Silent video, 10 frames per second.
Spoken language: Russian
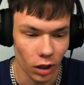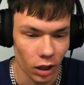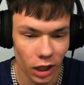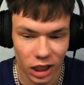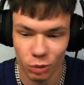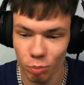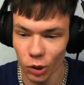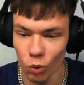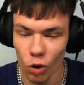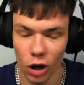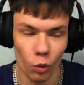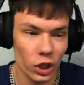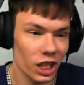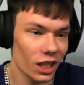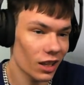И я сплю
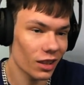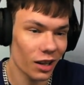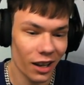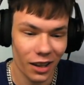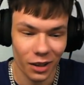охуенно,